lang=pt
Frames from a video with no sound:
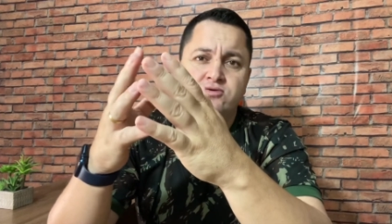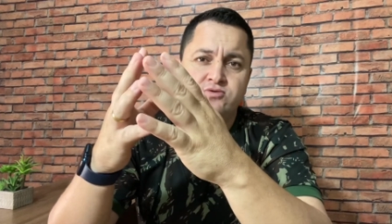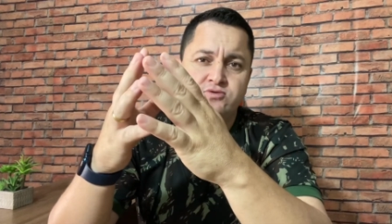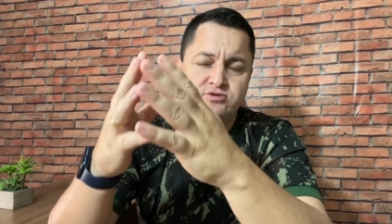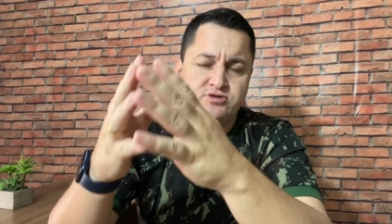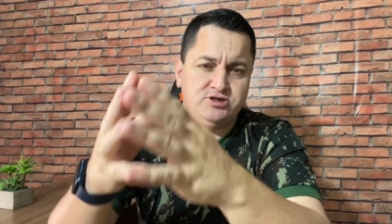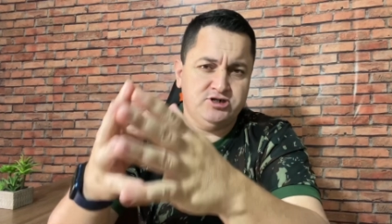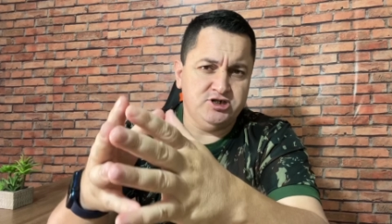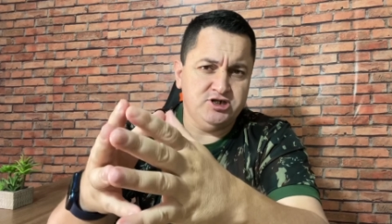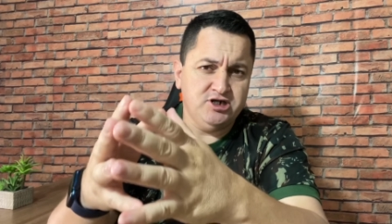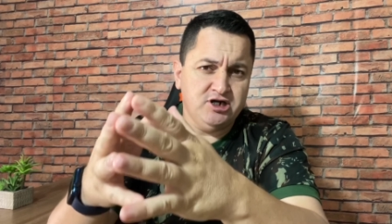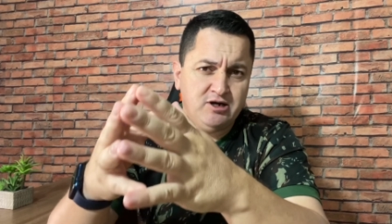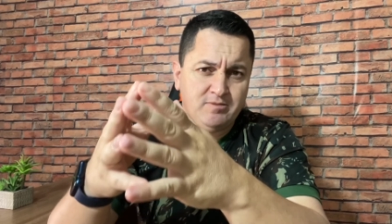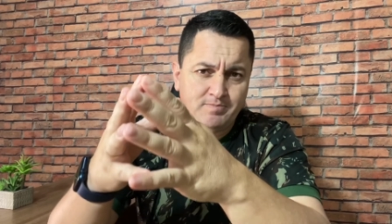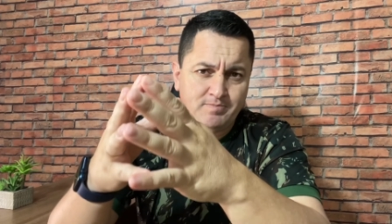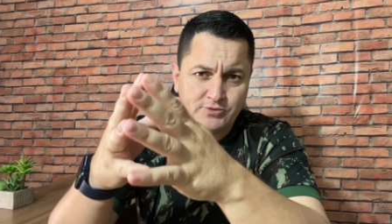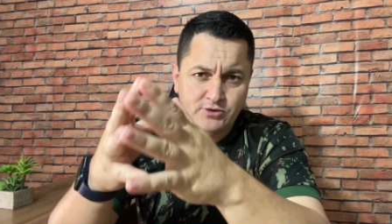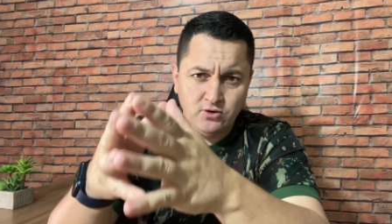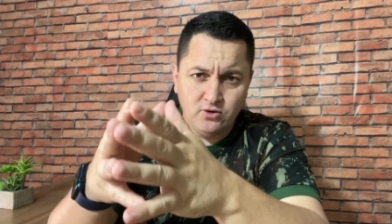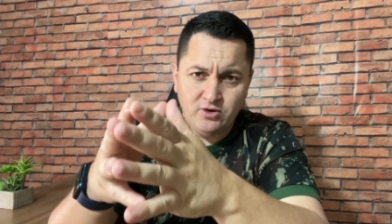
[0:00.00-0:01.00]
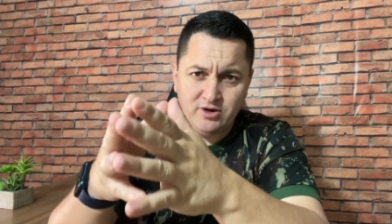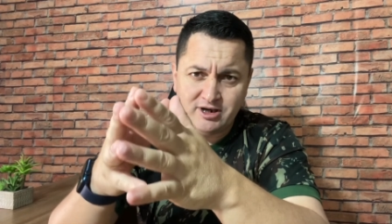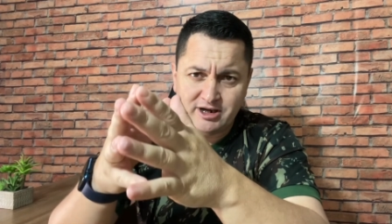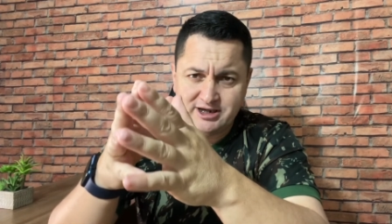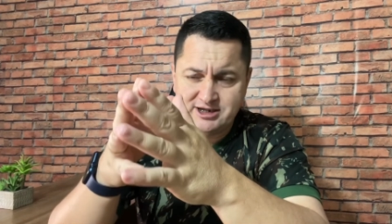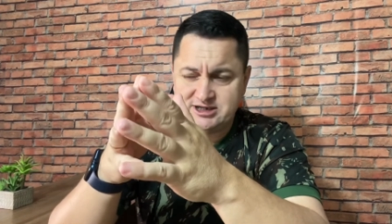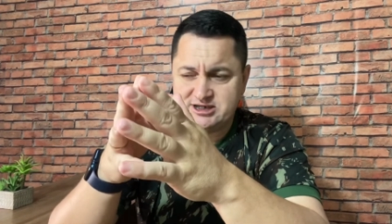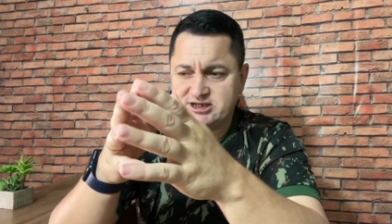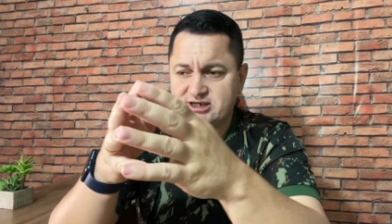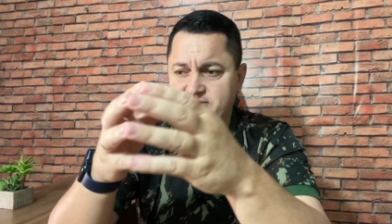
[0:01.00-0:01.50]
o dia do
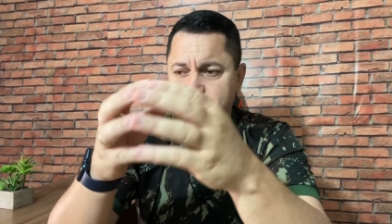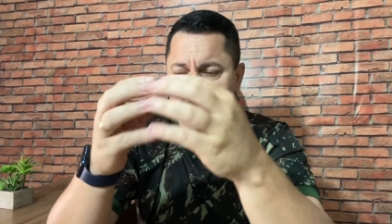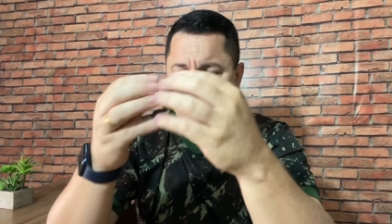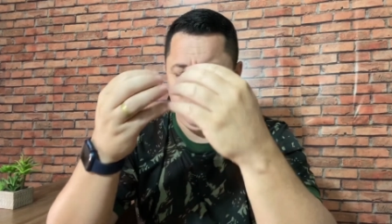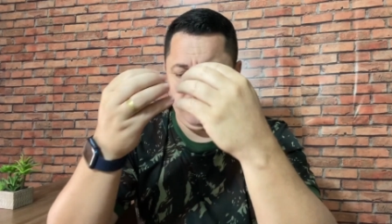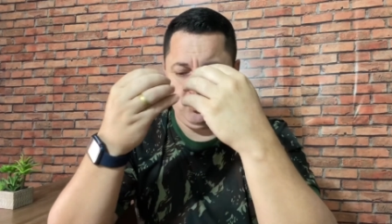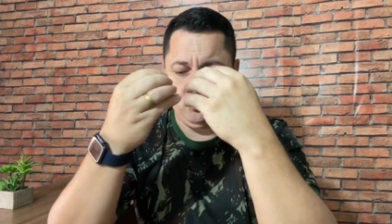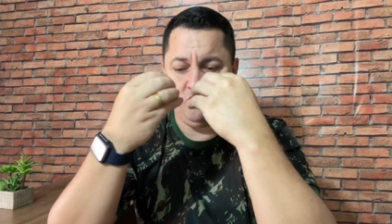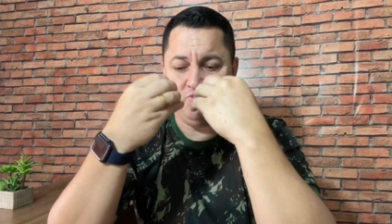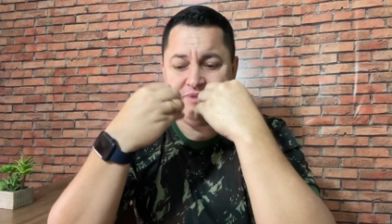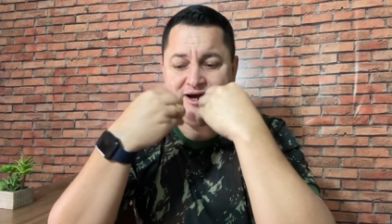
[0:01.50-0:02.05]
lançamento.